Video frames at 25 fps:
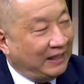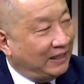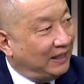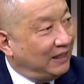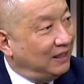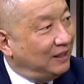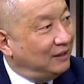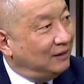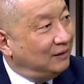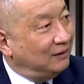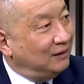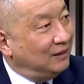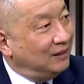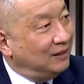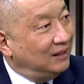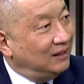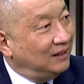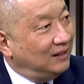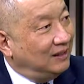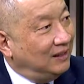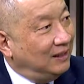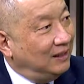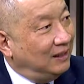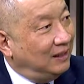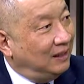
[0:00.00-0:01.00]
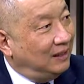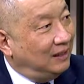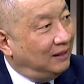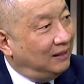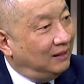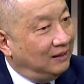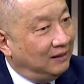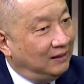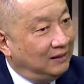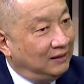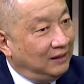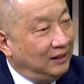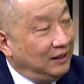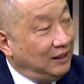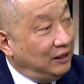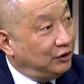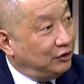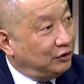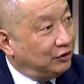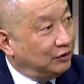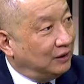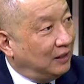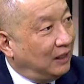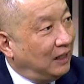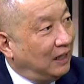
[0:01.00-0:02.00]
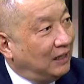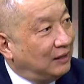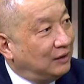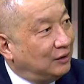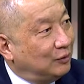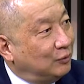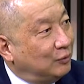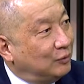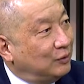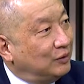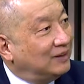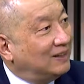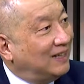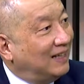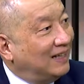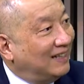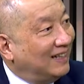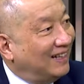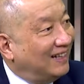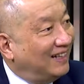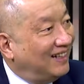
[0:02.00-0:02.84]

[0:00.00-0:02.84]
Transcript: 年的，呃，历史呢，还是过去三年？